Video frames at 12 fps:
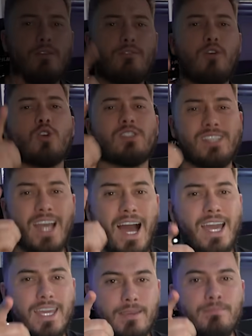Você
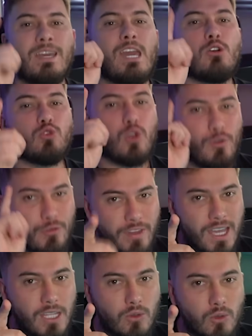aí, eu tô
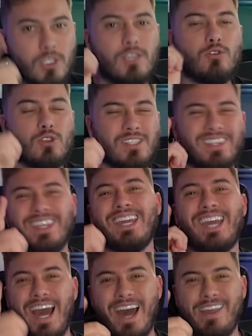vendo que você tem
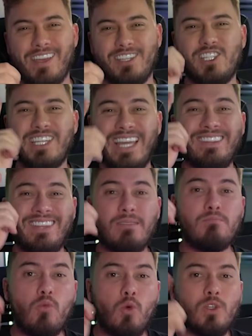cara de quem tem
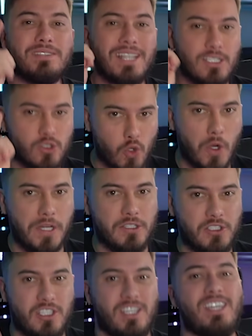muita
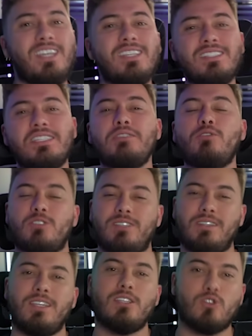sorte. E se você
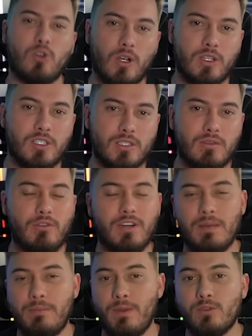tem sorte, eu vou
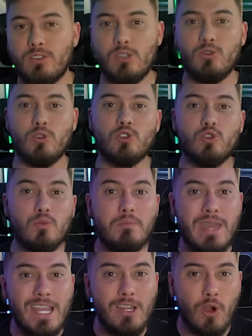falar para vocês hoje do
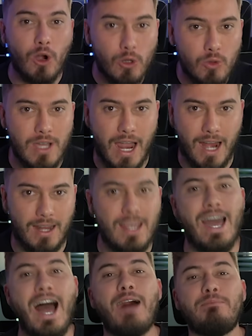melhor lugar.
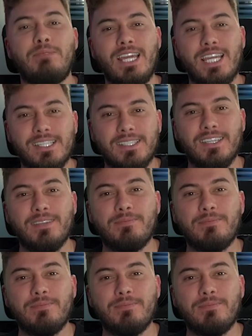A Blaze